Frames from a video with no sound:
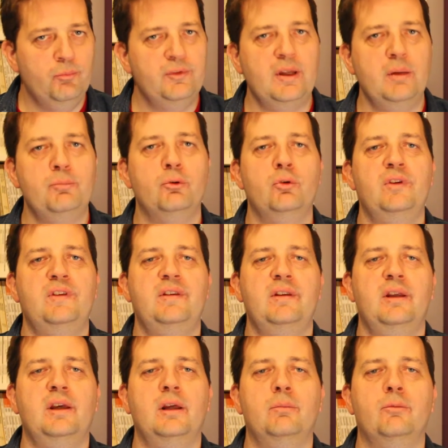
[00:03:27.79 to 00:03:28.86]
Très peu
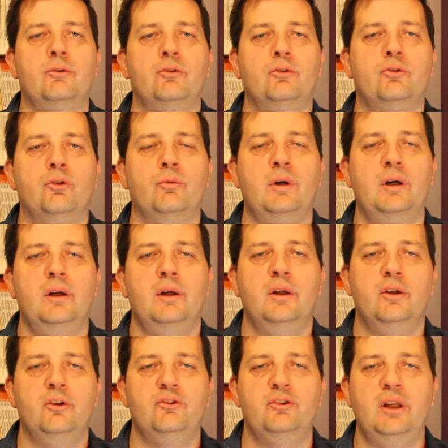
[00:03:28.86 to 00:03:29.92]
également de tournois
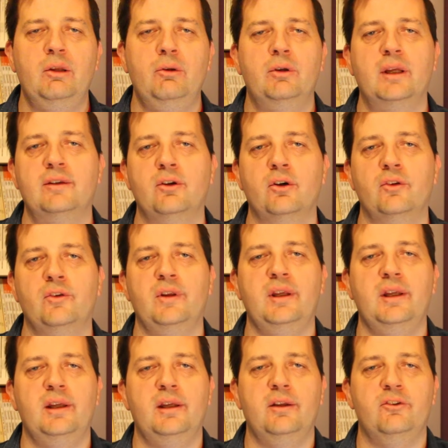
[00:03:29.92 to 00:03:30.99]
chez les U14
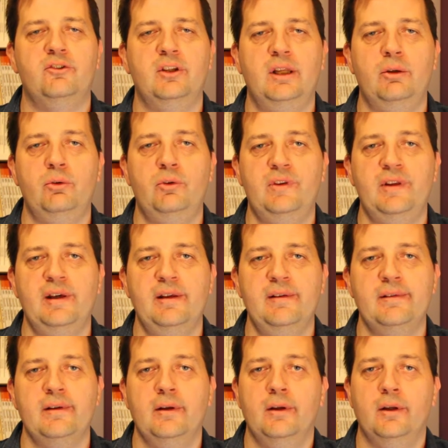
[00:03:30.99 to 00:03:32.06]
et chez les
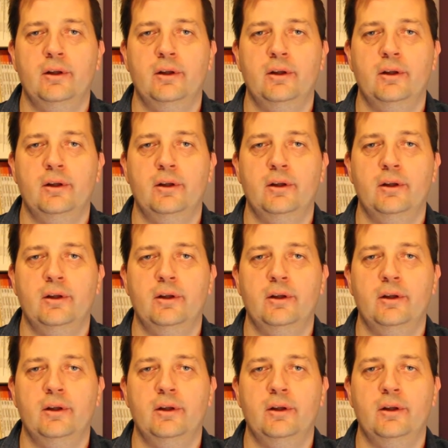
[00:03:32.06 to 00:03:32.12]
U16.